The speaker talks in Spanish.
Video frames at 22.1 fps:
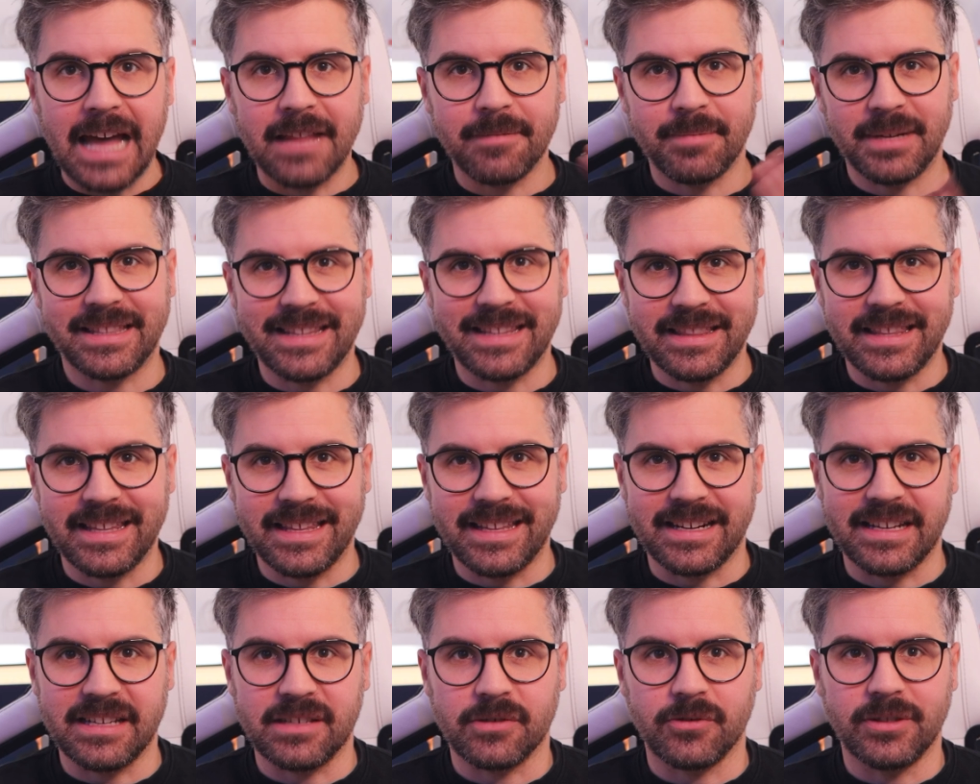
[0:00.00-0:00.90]
Advertencia
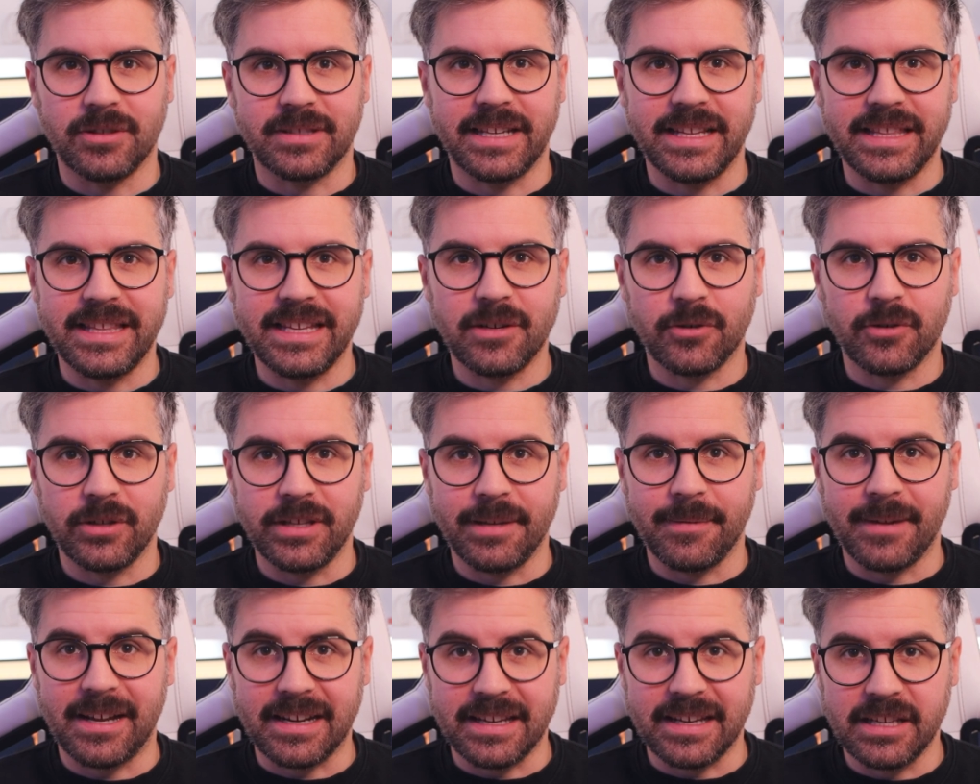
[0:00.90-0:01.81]
de riesgo. El trading
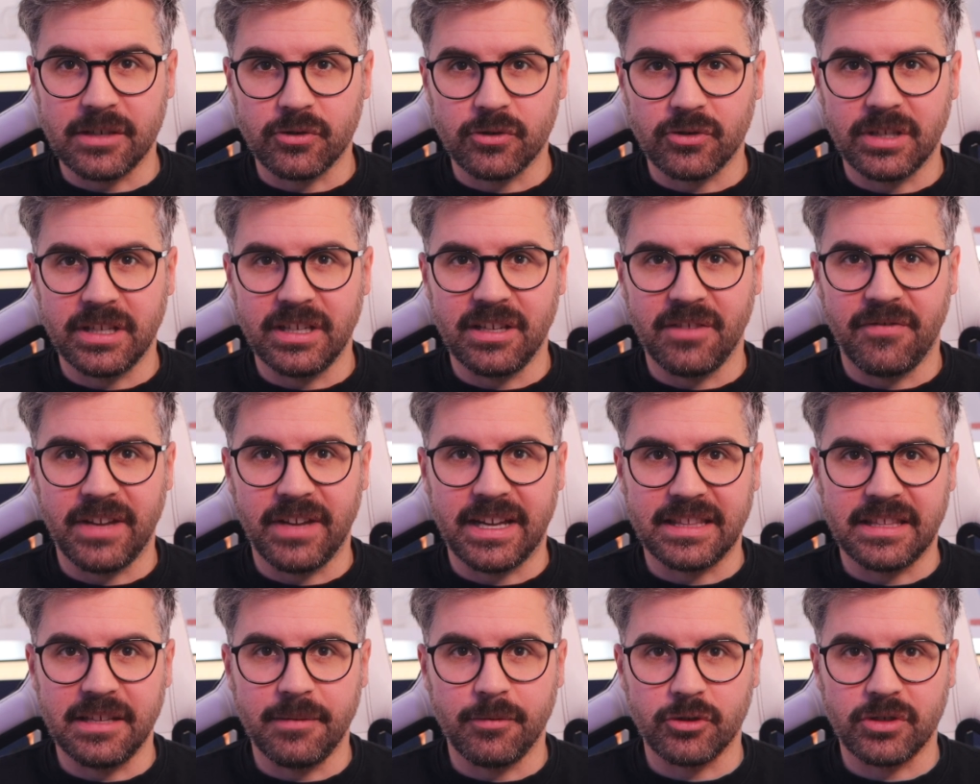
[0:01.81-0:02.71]
conlleva riesgos
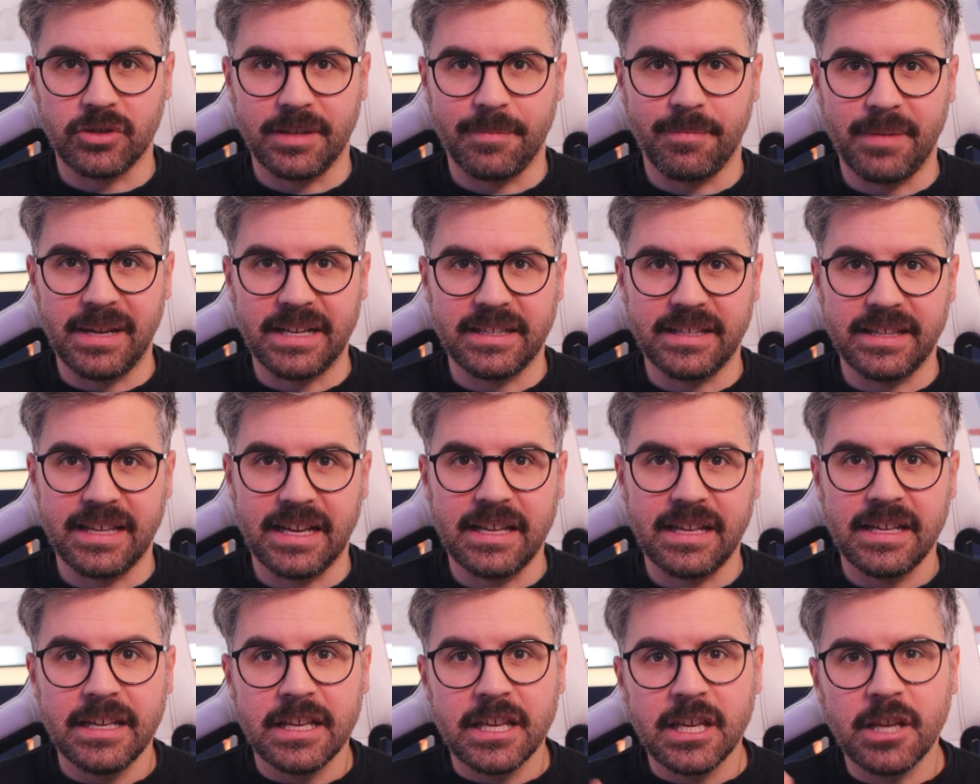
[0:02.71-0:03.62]
significativos de
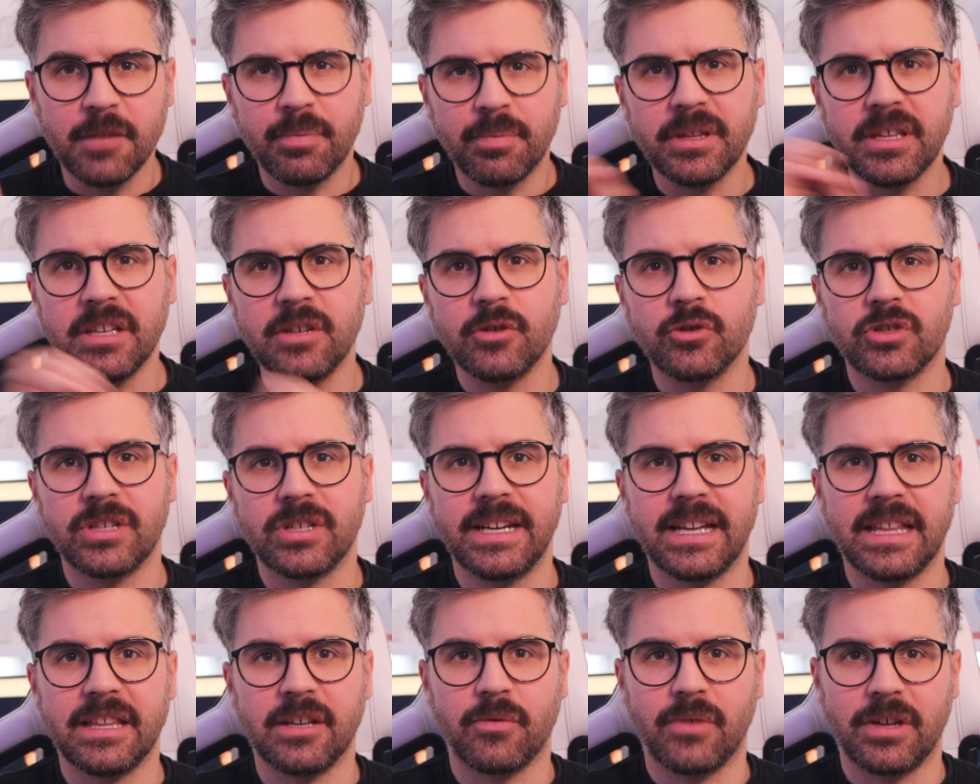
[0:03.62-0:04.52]
pérdida y puede no
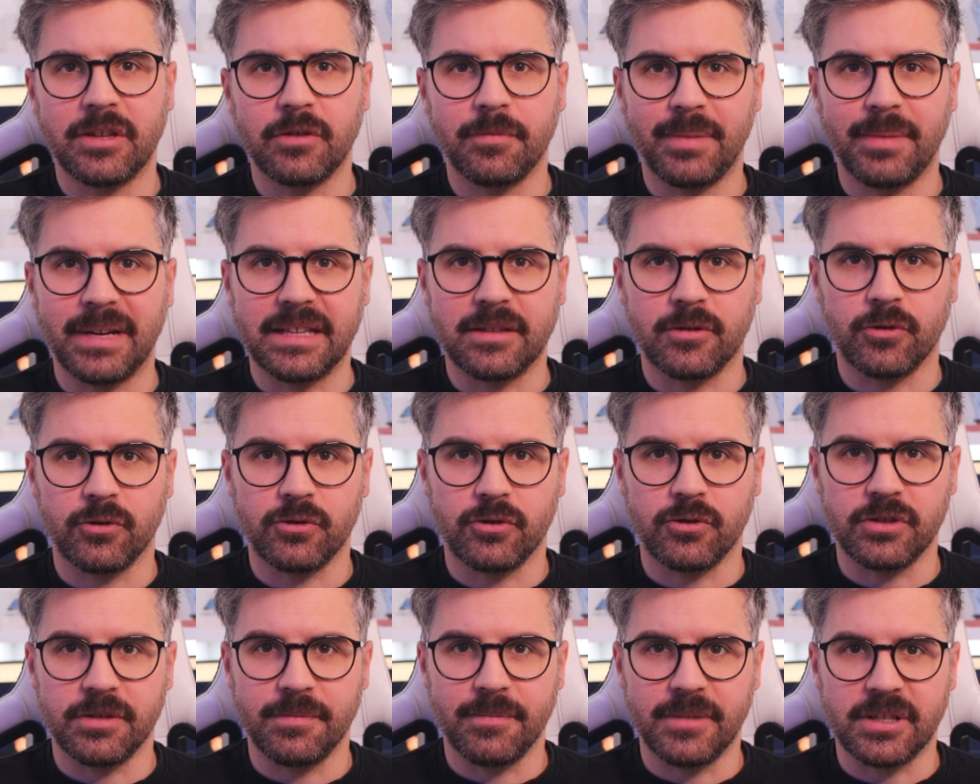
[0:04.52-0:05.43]
ser adecuado para
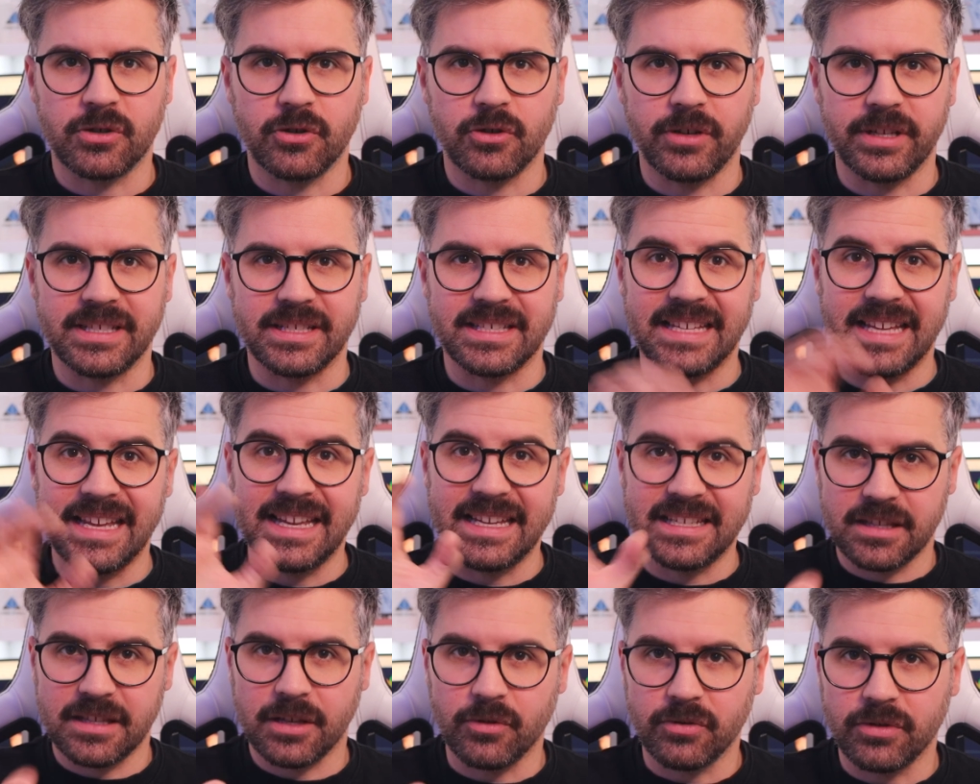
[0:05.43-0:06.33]
todos los inversores.
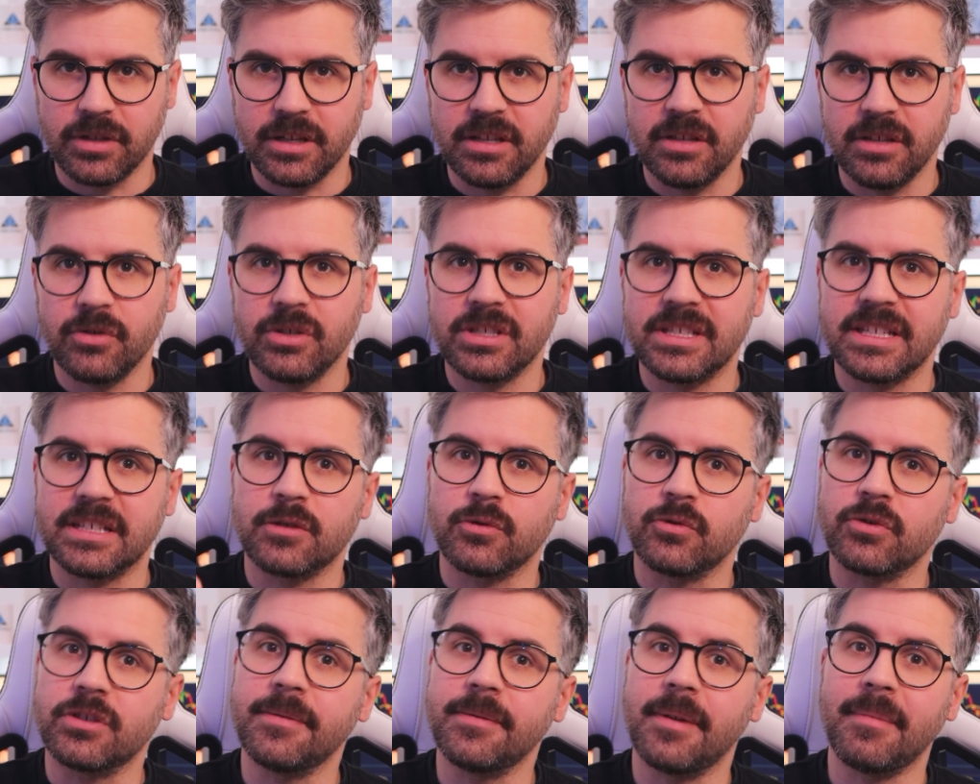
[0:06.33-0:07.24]
Este contenido es
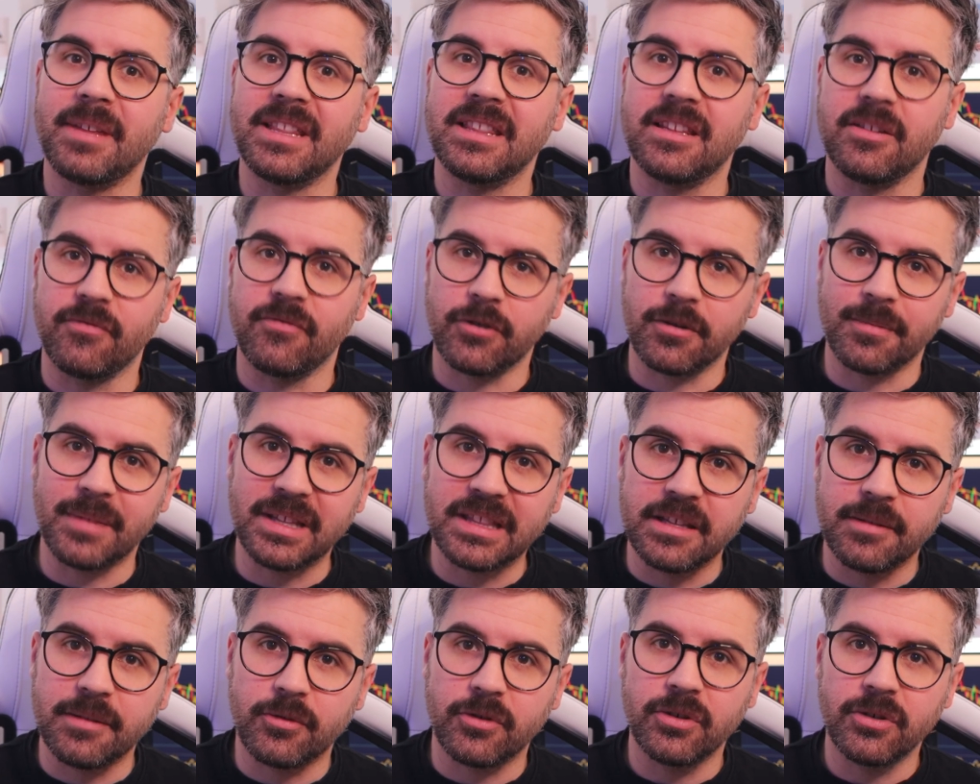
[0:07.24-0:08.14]
exclusivamente
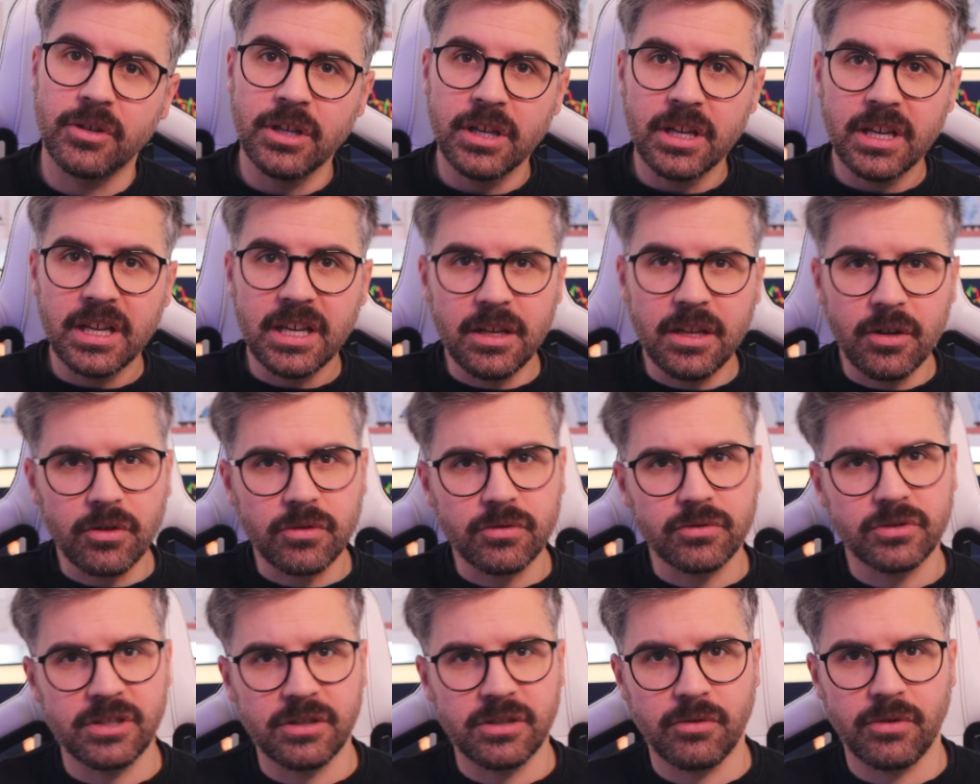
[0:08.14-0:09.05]
informativo y no
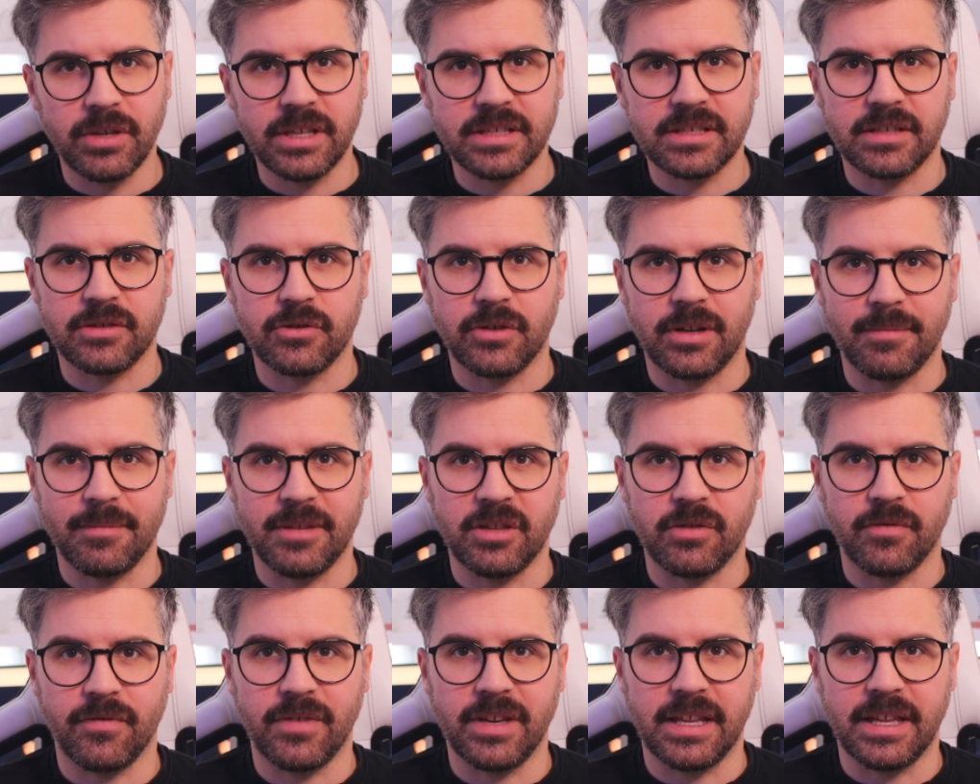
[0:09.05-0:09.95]
constituye
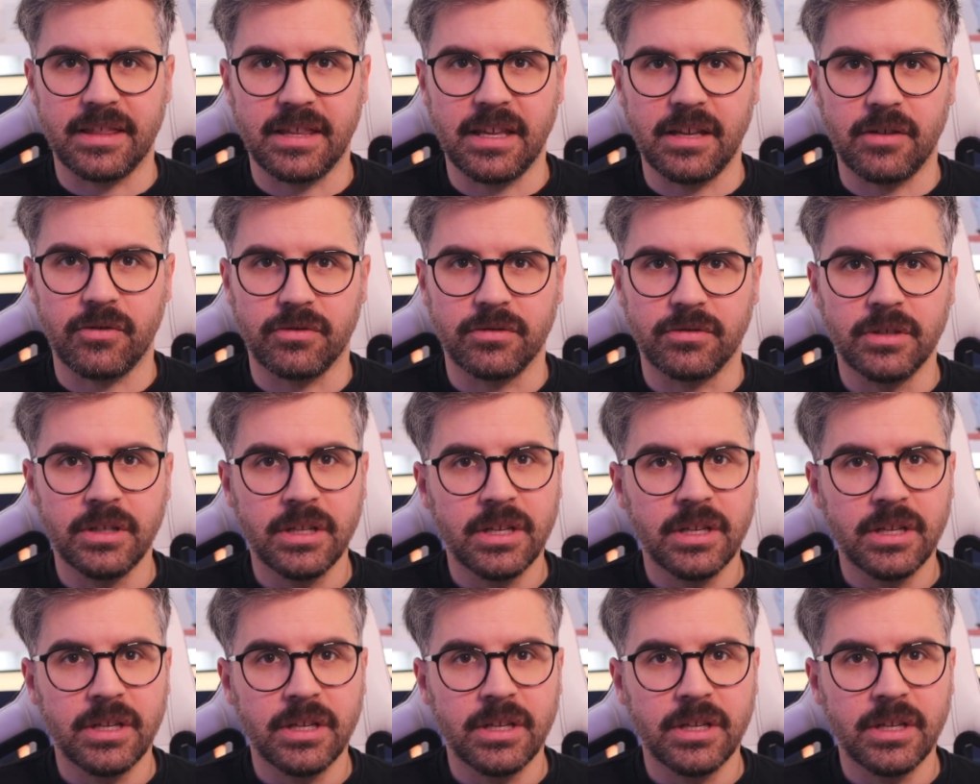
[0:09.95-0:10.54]
asesoramiento financiero,